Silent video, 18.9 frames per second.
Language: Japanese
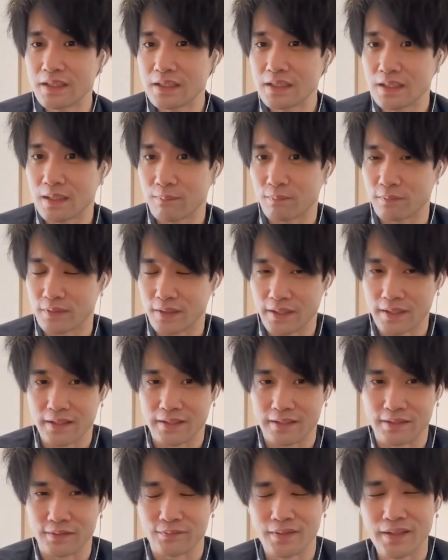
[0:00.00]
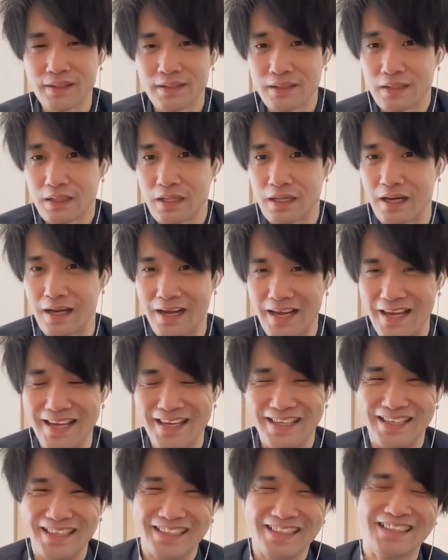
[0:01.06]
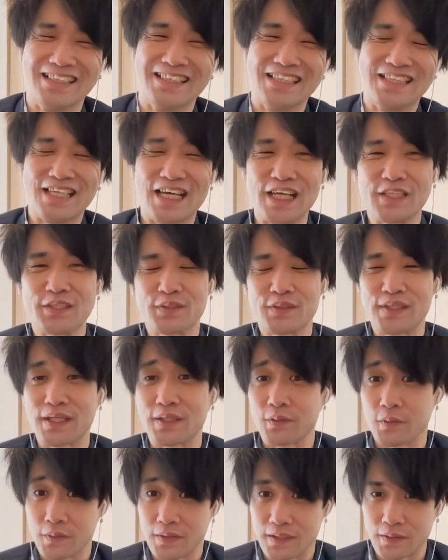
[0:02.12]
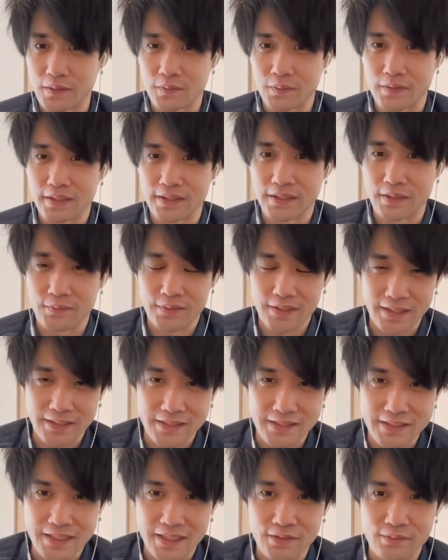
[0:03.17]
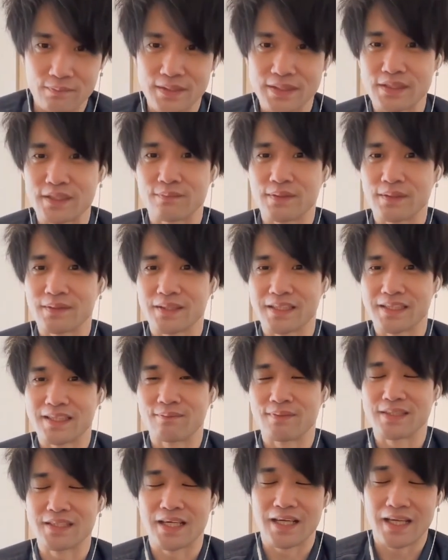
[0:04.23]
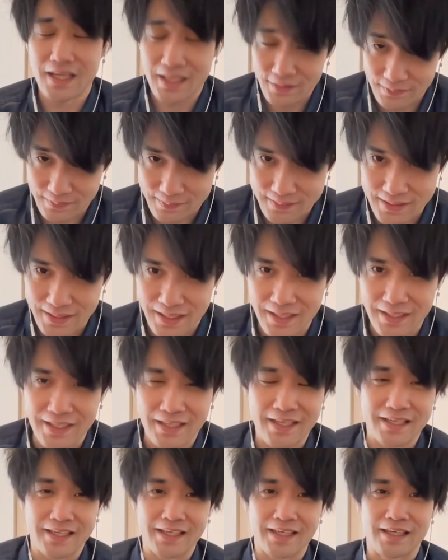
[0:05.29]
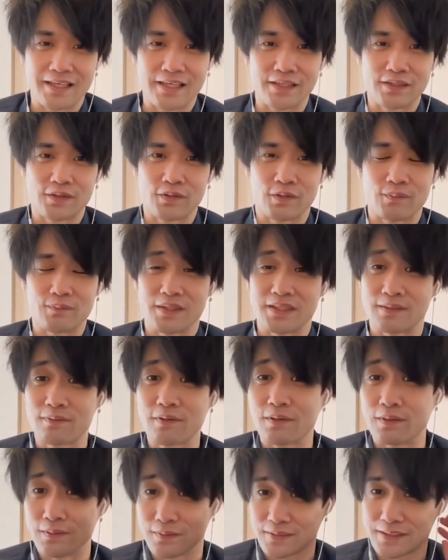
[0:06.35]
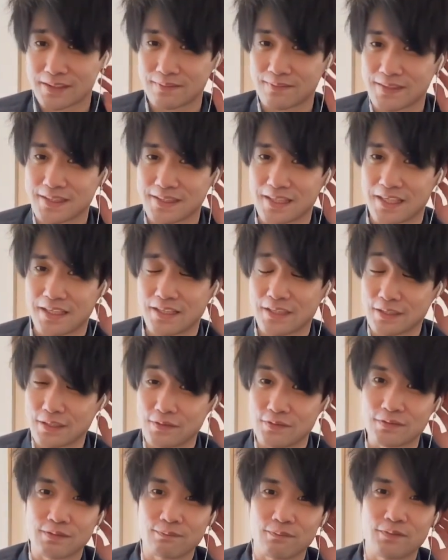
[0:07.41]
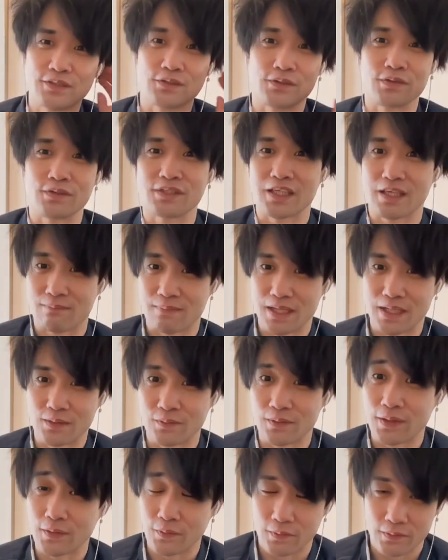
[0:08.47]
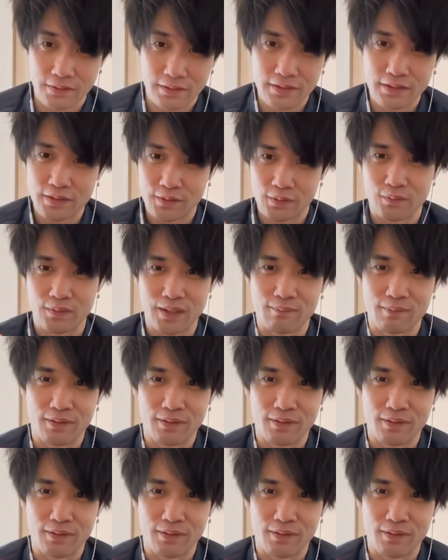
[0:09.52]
何も出えへんっていうねはいはい、それでは今回はこの辺でお開きにしたいと思います。見てくださった皆さん、ありがとうございました。えー、っと、皆さんもお疲れ様でした。よし、もしよろしければ動画の評価も、